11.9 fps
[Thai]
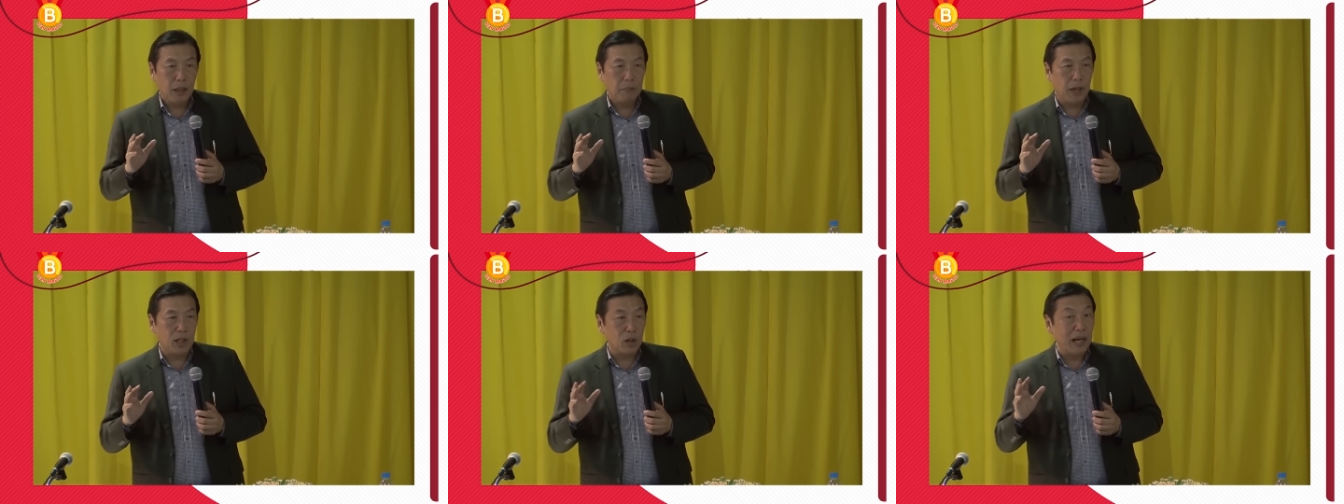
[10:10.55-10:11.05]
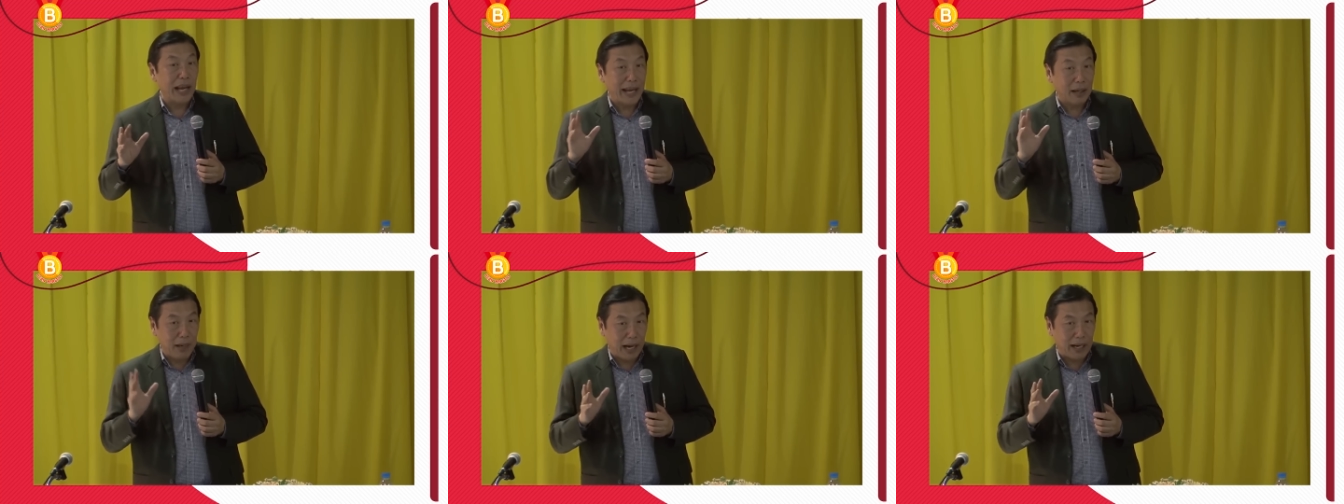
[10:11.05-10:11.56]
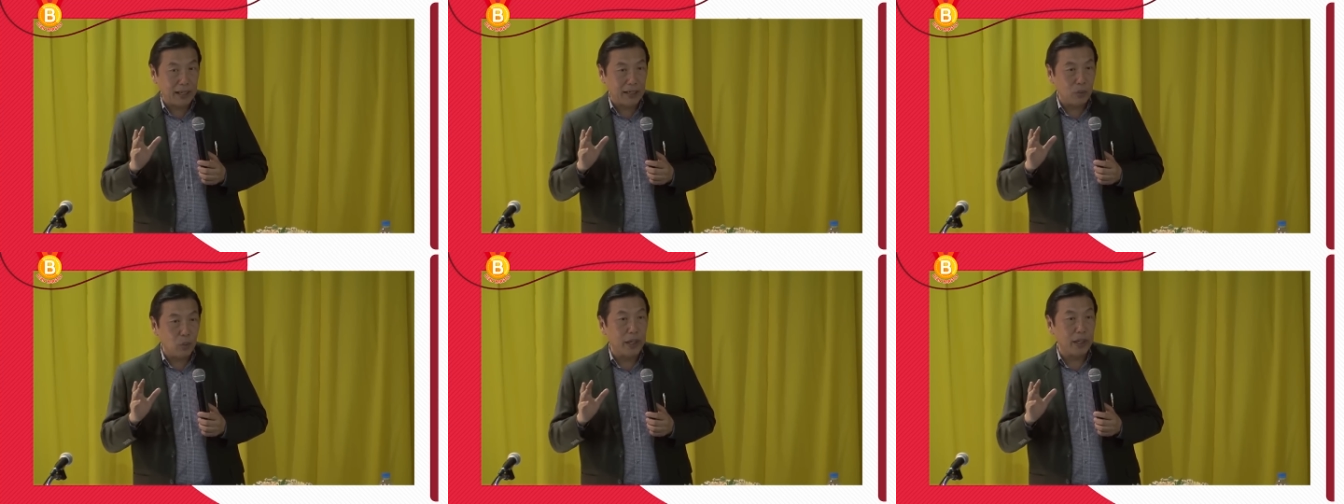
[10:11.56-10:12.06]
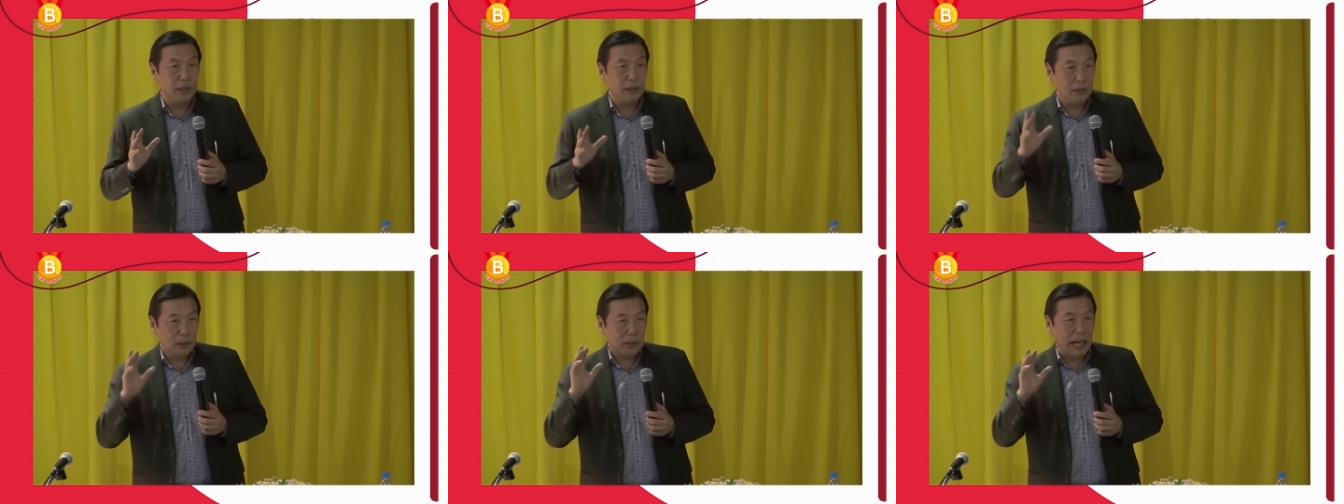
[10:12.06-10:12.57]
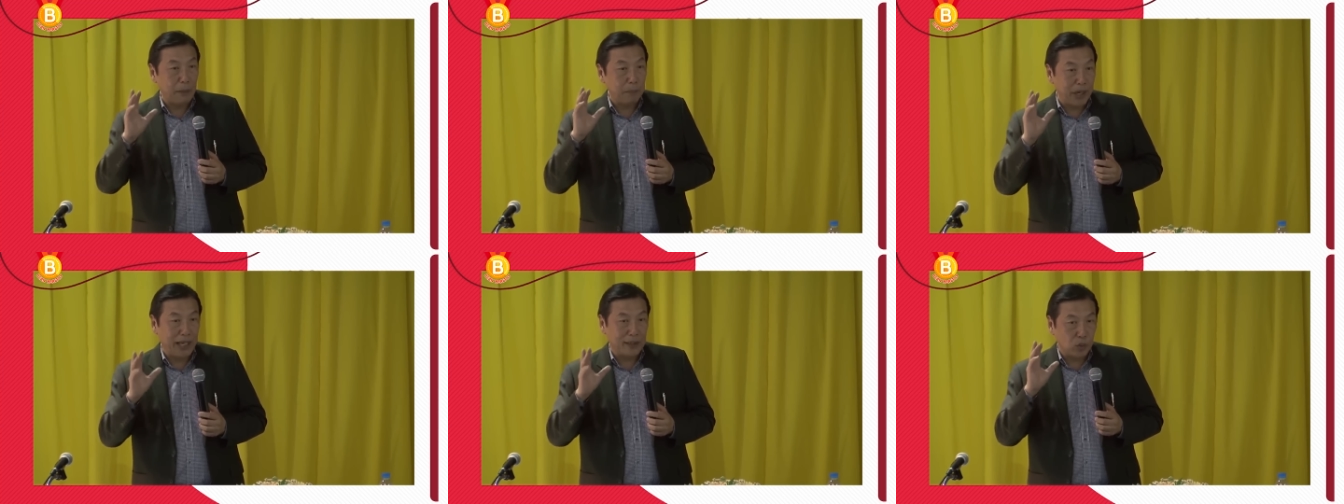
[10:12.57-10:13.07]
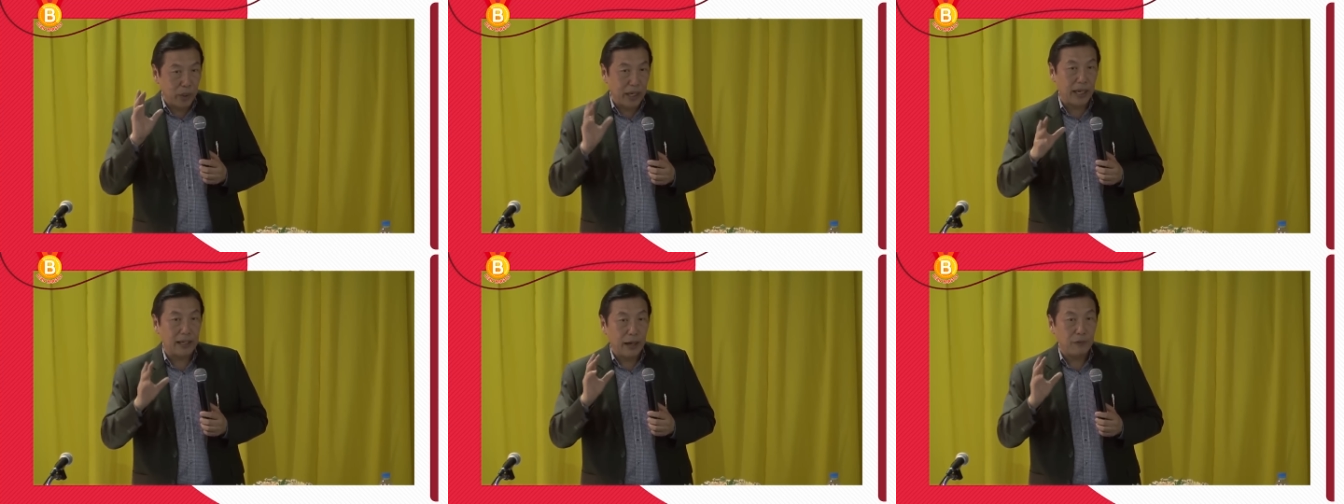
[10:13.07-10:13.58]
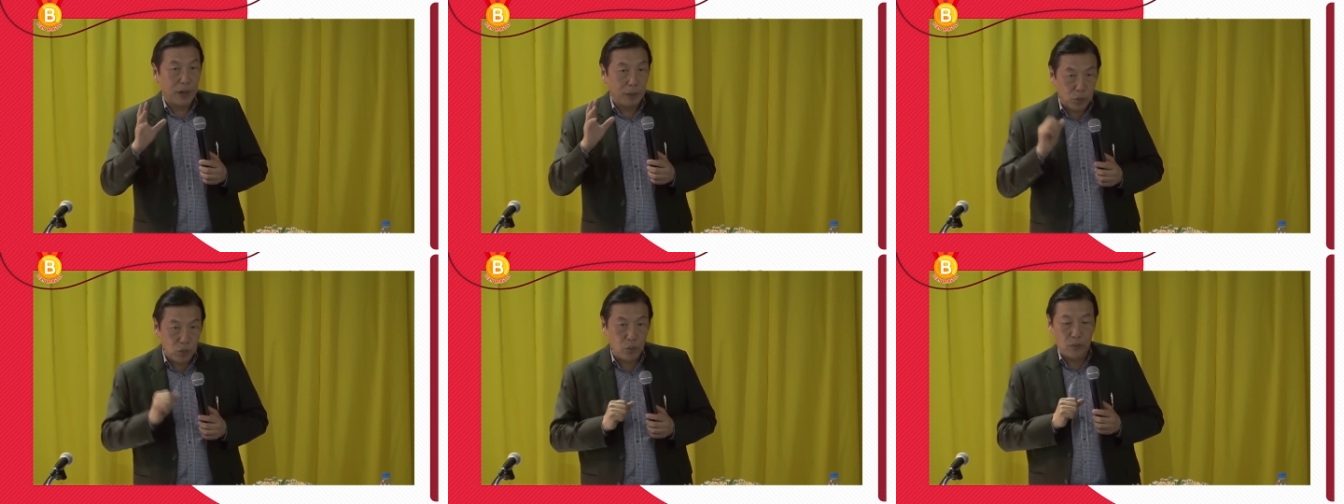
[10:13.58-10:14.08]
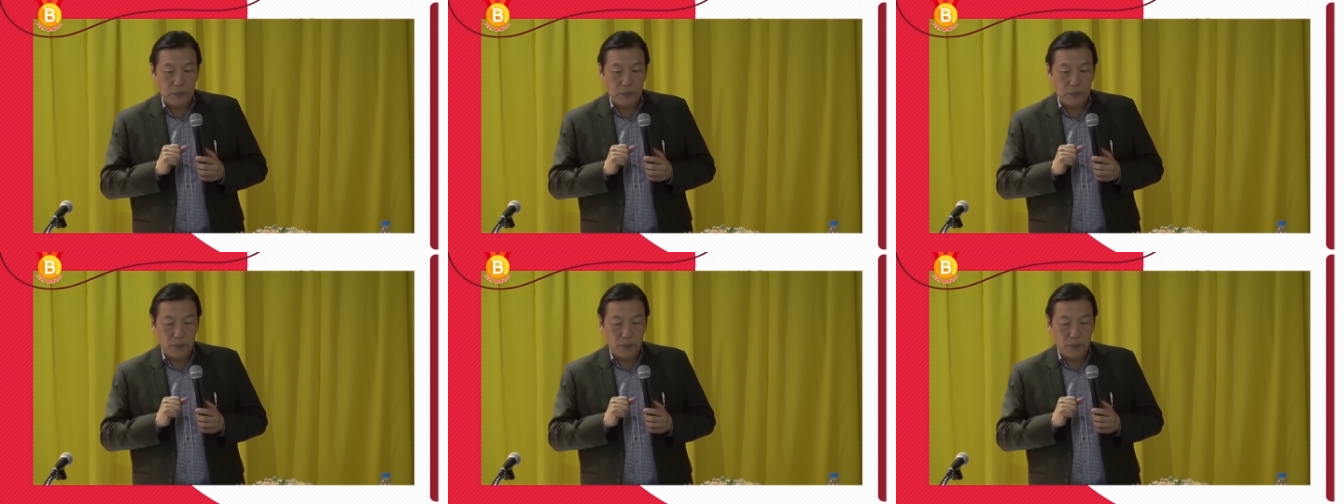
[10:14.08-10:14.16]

มันก็ต้อง แลกมา นะด้วยการเปลี่ยนตัวเองและความรู้